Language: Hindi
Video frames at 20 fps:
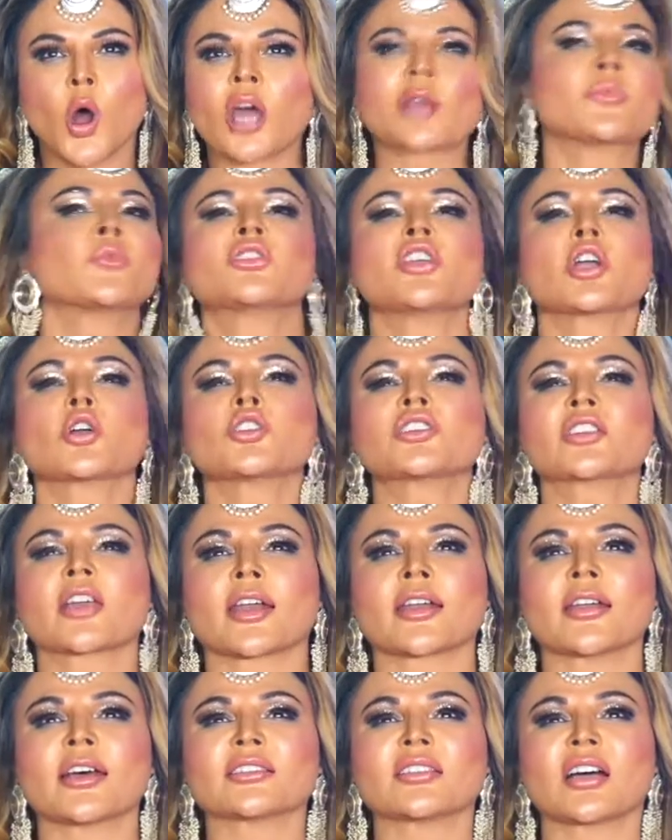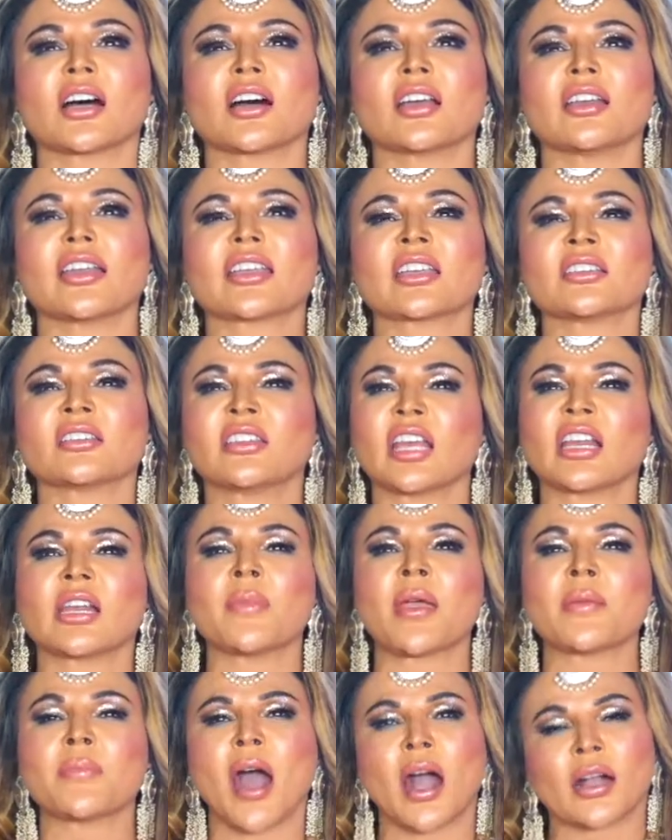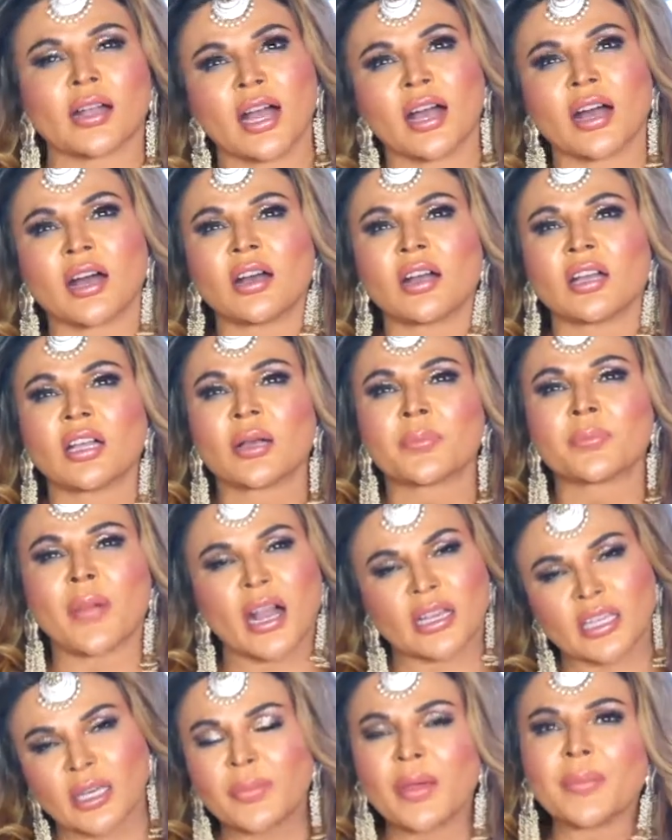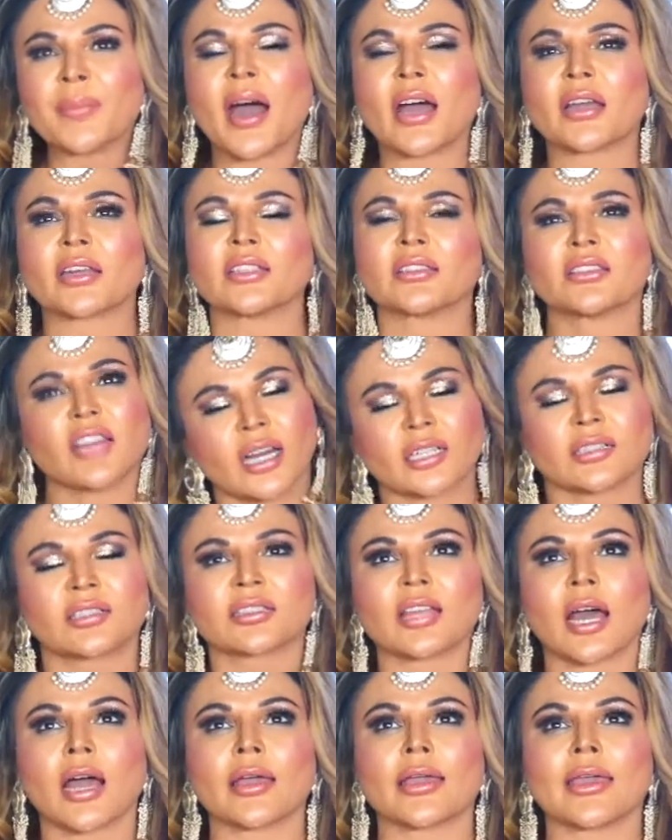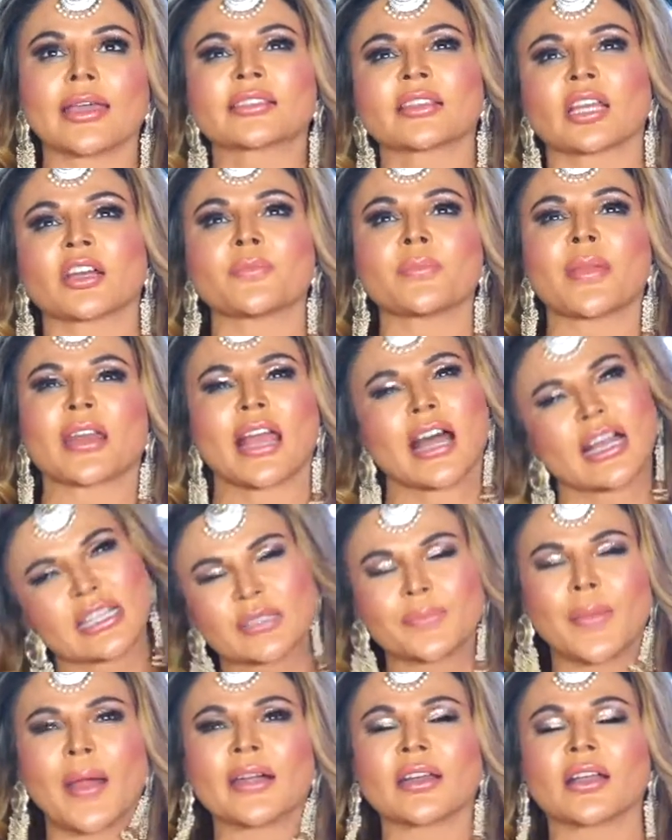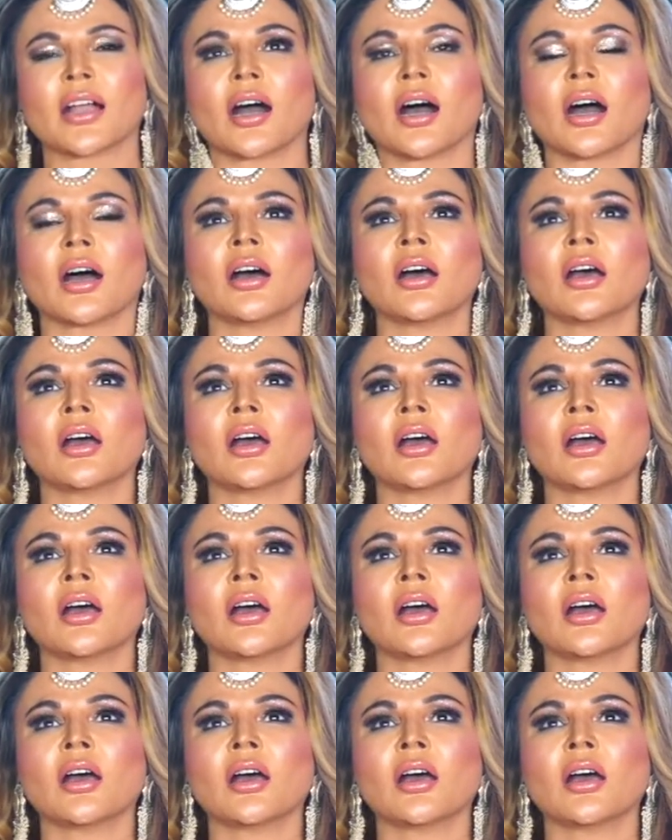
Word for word: और मुझे कुछ करना था लेकिन दिल में माँ का माँ की बीमारी दर्द था एक तरफ मेरे हस्बैंड का